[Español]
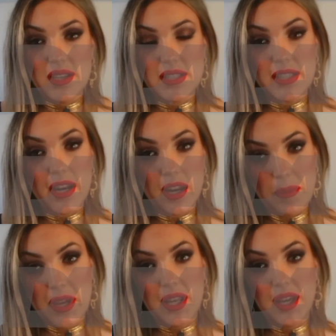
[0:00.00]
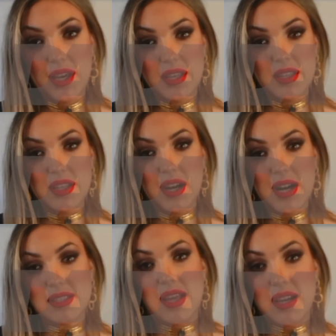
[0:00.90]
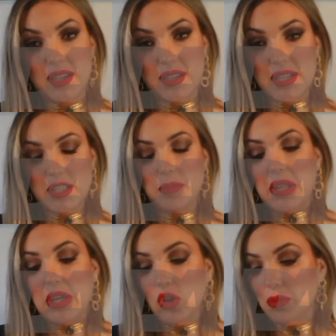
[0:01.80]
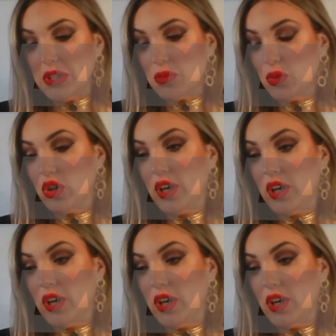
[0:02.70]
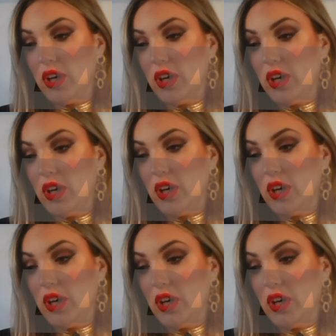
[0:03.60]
se revele y diga hasta aquí. Y siempre digo lo mismo, eh, si no hubiese